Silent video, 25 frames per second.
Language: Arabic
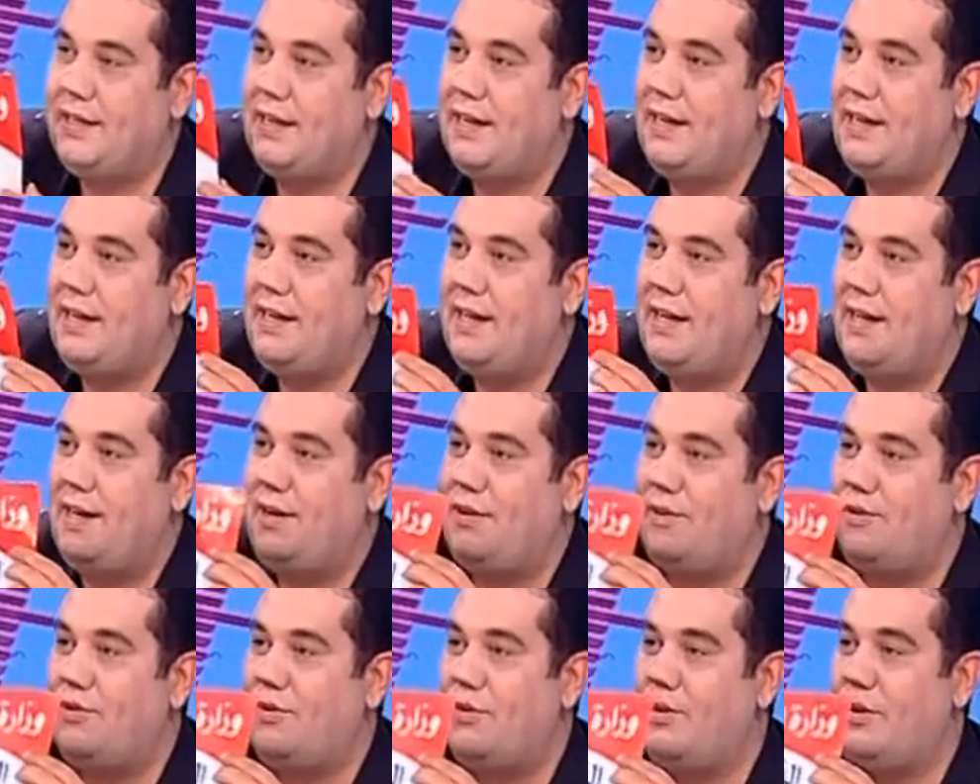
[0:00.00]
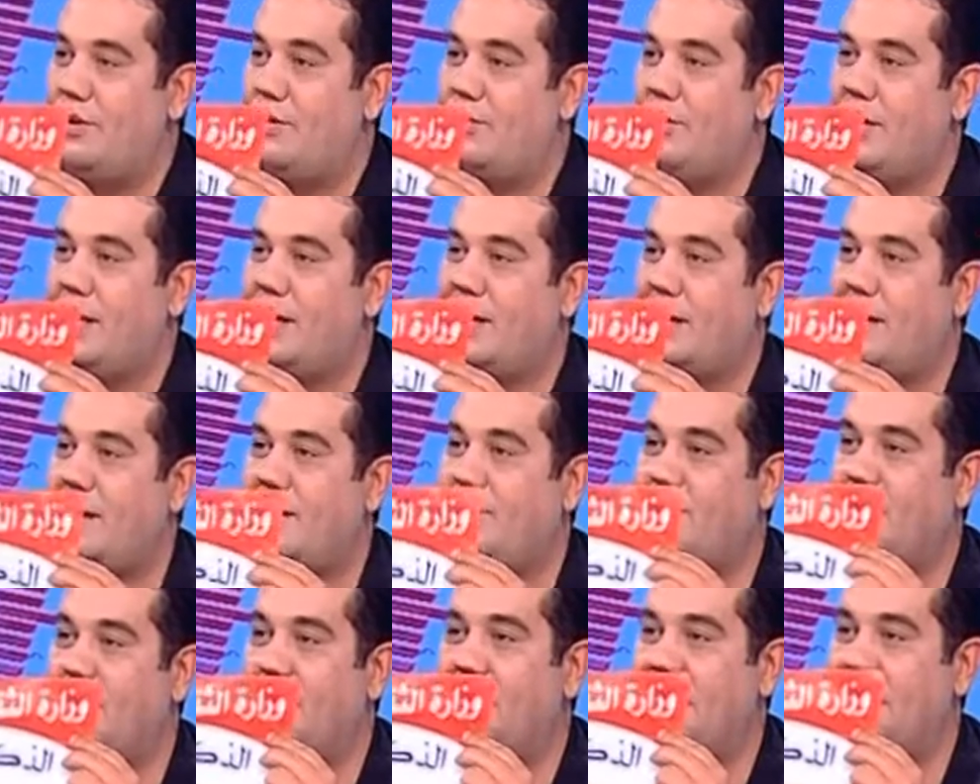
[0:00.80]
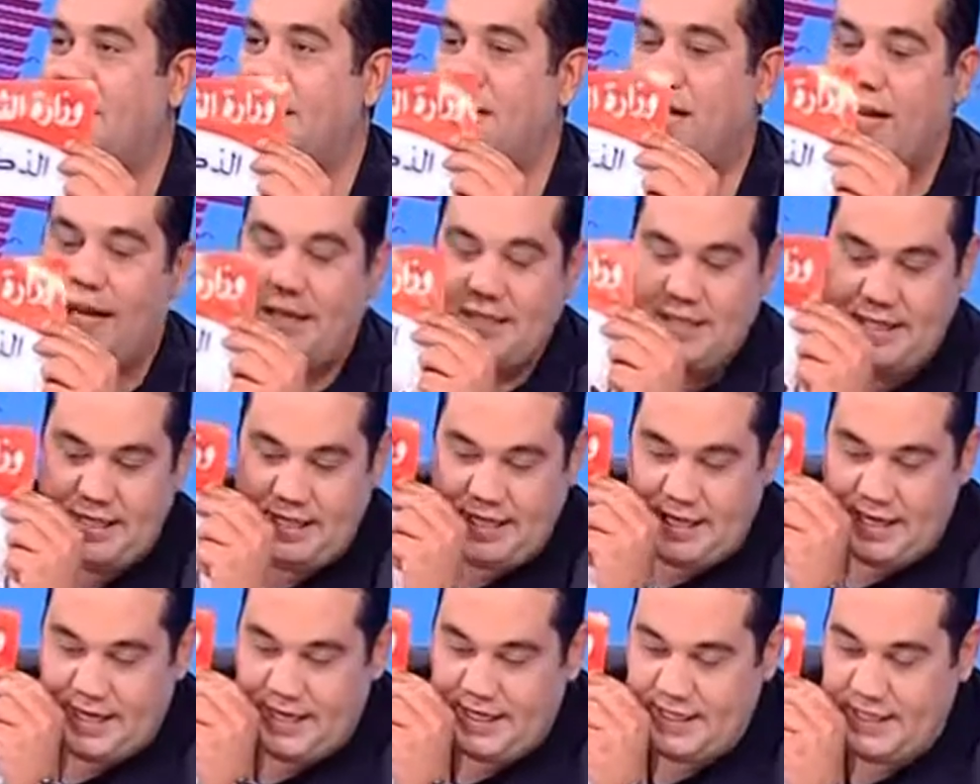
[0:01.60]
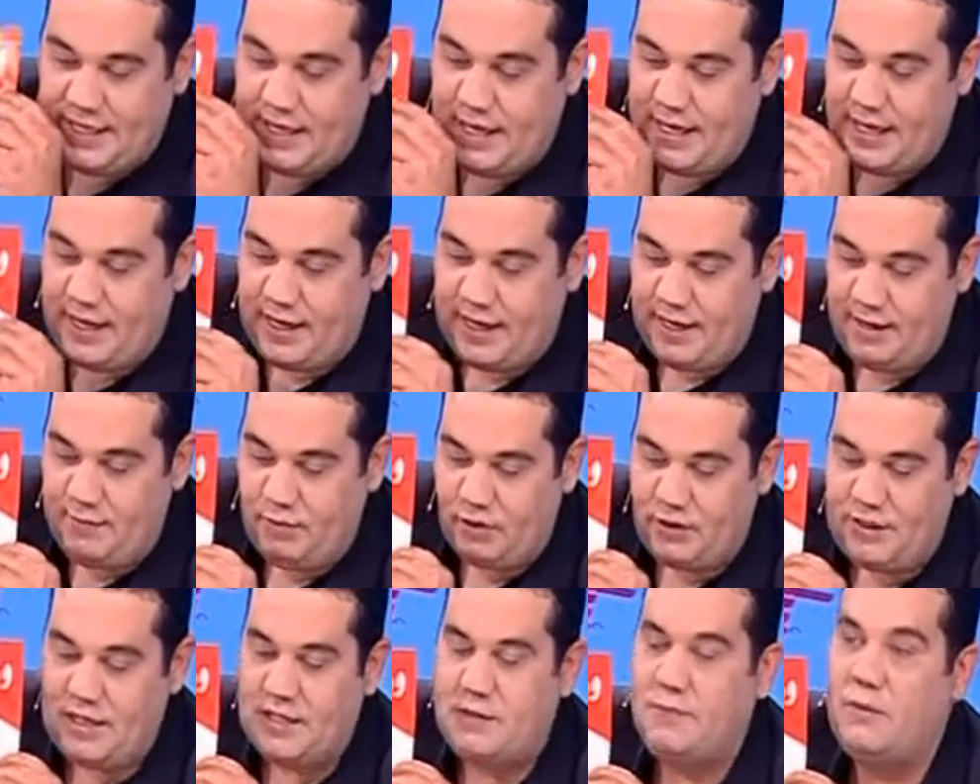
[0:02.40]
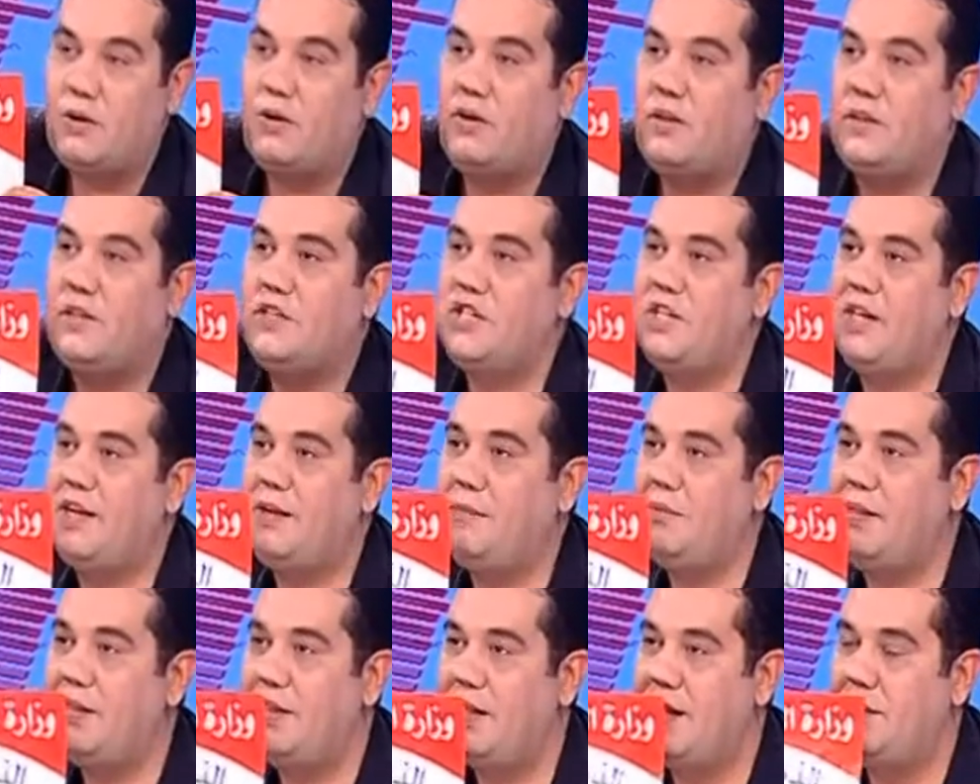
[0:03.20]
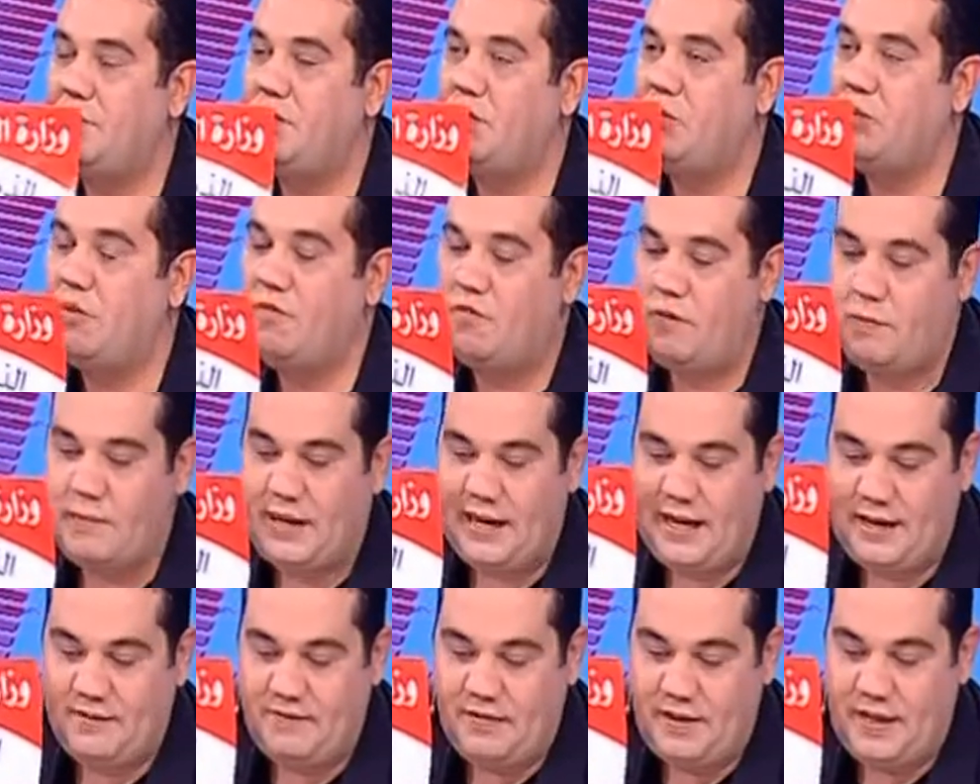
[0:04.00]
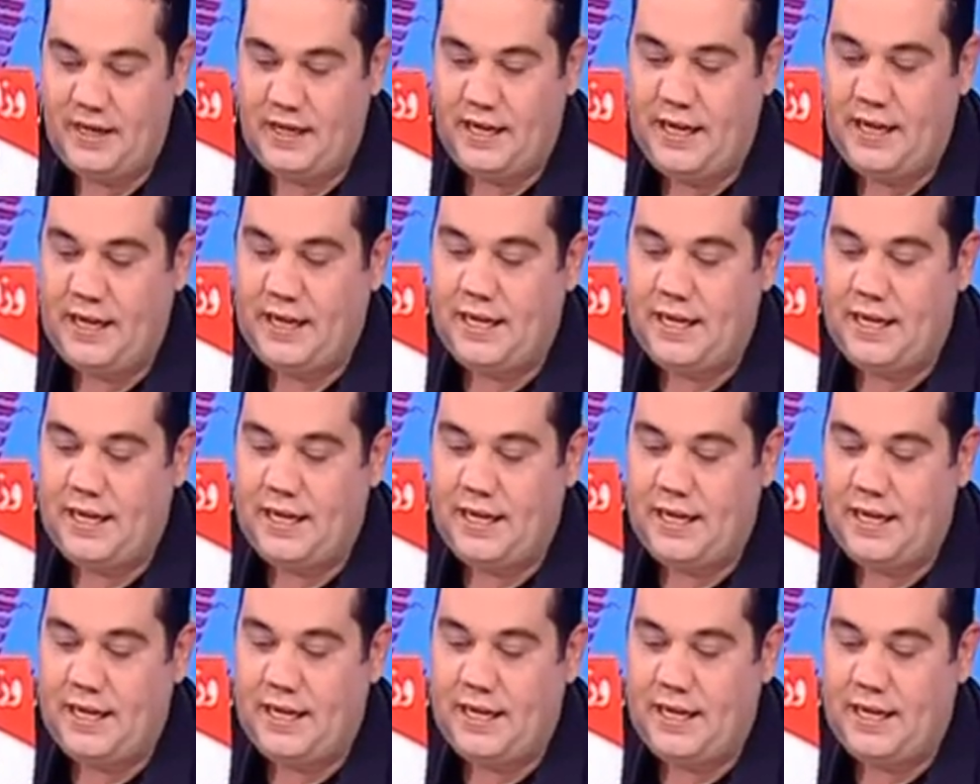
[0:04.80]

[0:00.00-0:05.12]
قلة آه، كلنا نعرفوه من خلال العديد الاغاني الملتزمه قلت ان شاء الله باذن الله باش يكون فما حفل